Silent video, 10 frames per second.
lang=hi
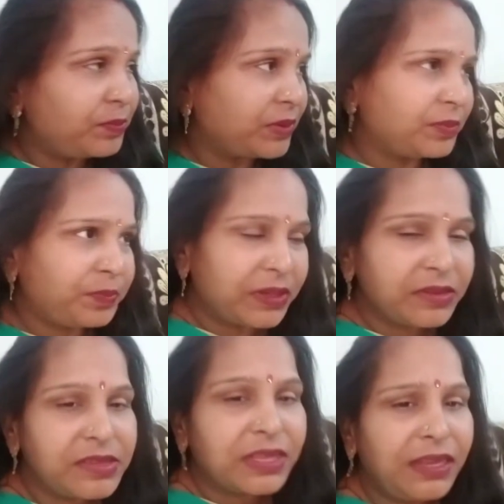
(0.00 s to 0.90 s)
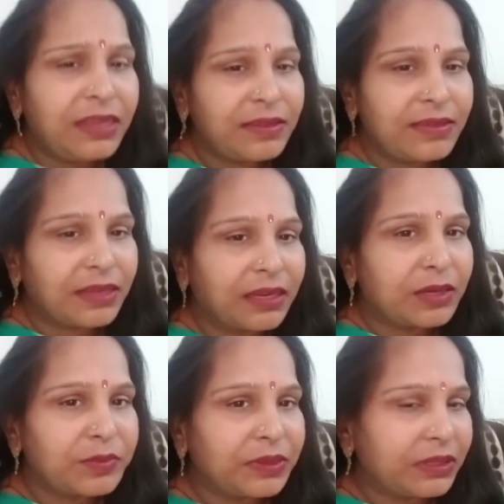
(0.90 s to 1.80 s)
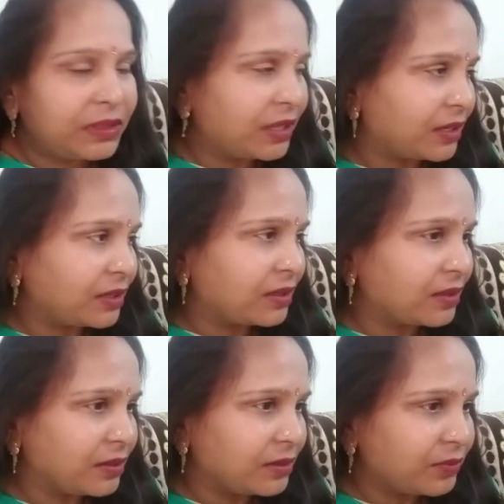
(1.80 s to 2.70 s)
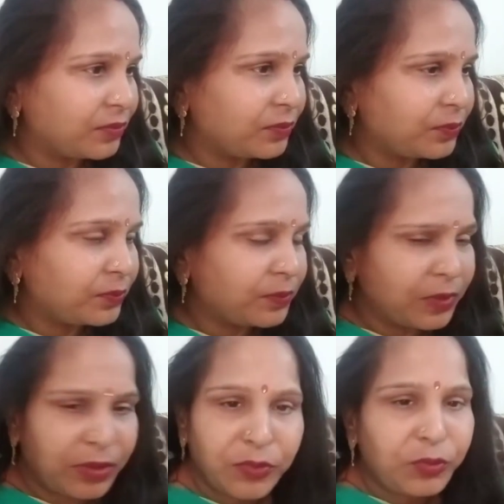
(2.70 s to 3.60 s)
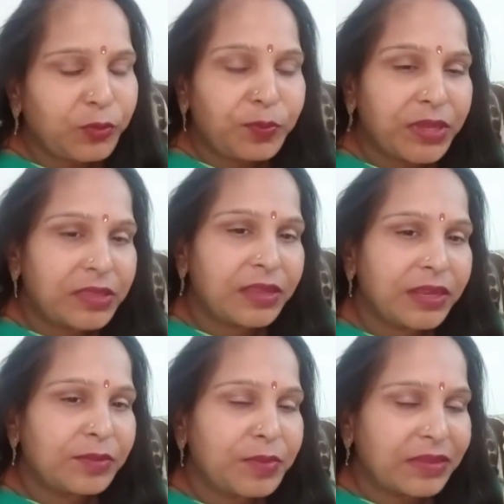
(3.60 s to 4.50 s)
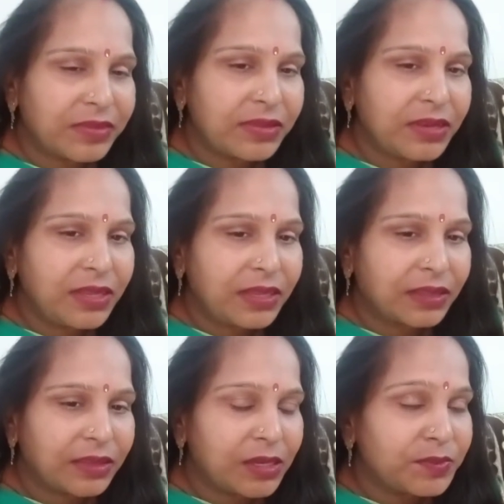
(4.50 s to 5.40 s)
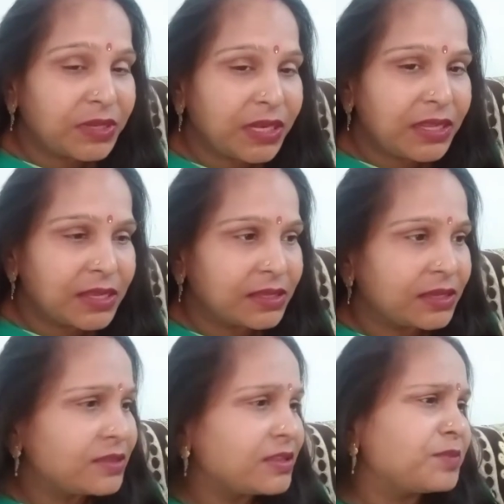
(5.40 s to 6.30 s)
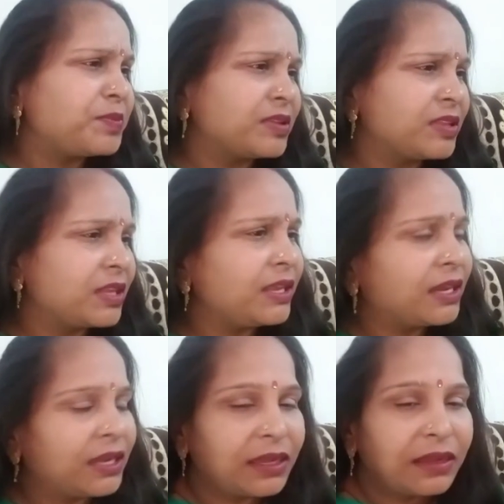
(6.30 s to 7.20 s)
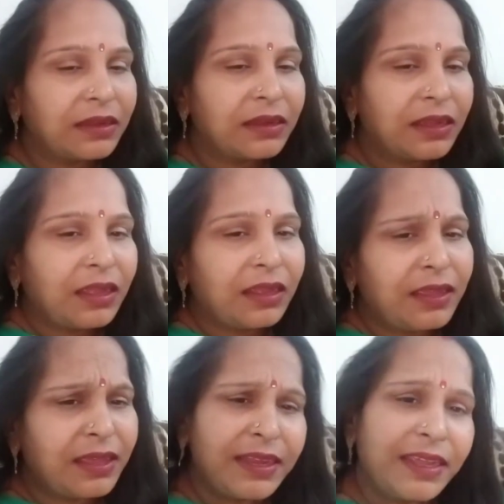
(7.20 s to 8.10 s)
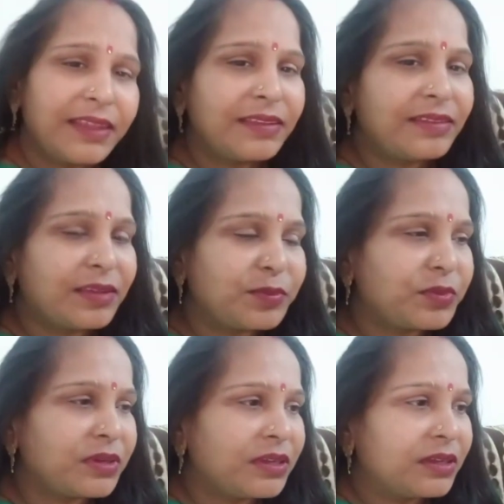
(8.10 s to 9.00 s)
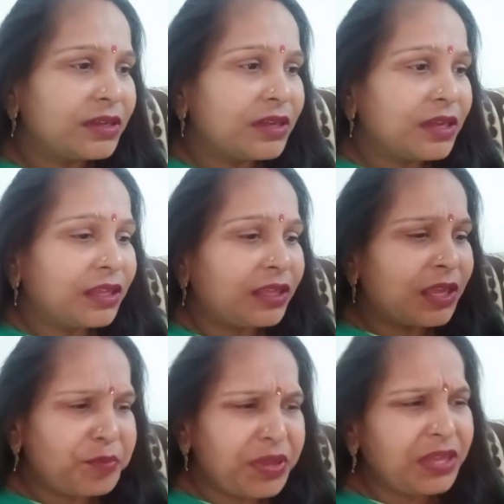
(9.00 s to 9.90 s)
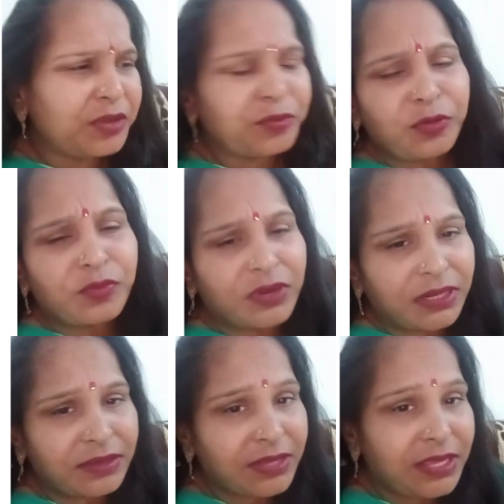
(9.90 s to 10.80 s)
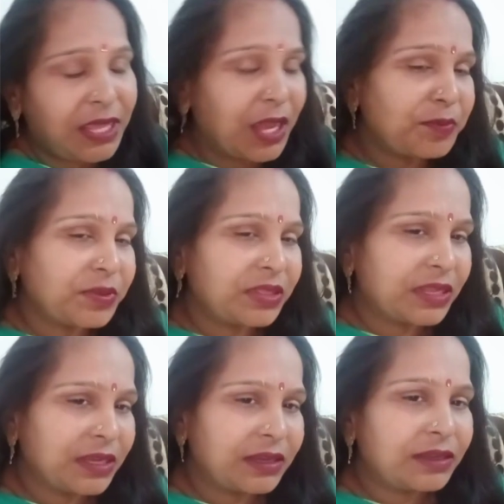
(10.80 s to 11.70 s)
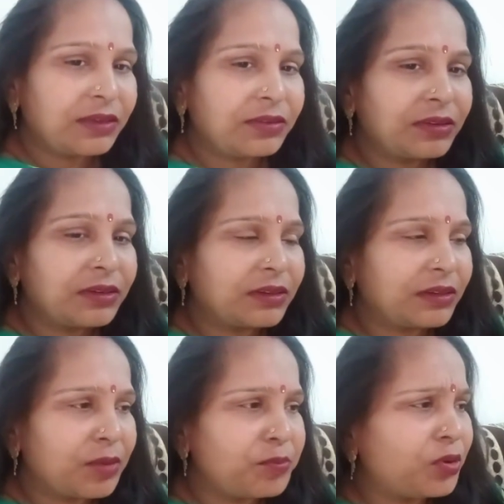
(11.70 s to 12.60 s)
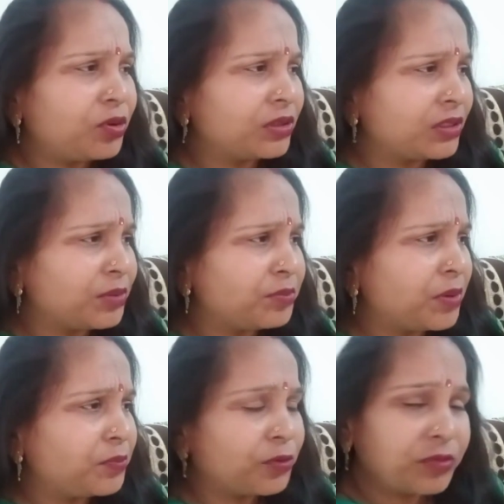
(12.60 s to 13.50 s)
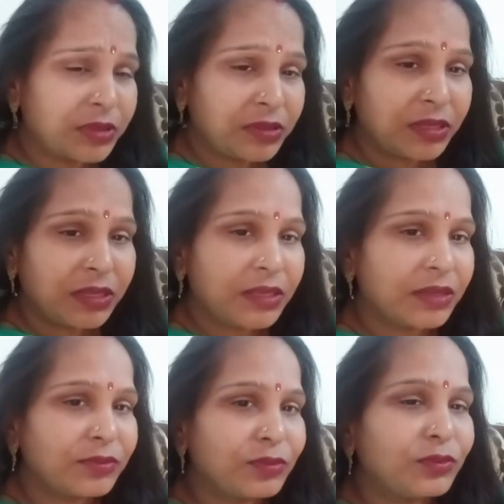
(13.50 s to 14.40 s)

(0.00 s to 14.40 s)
पर्सनली किसी का कमेंट था यूट्यूब पे किसी ने मैसेज नहीं किया था कमेंट नहीं किया था किसी ने पर्सनली कहा कि अरे इन सब कि अभी यूट्यूब वगैरह से क्या मिलता है और अब बहुत लंबा प्रोसेस है ये वो